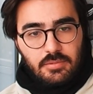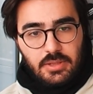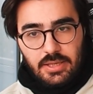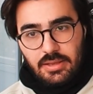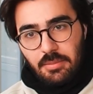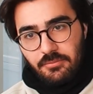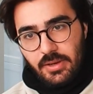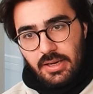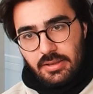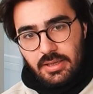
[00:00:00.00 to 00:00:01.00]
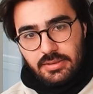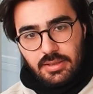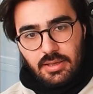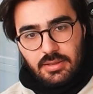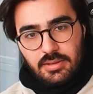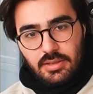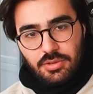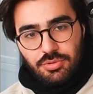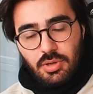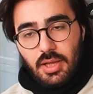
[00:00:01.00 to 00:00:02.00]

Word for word: Reklam verenler de artık kaçıyor.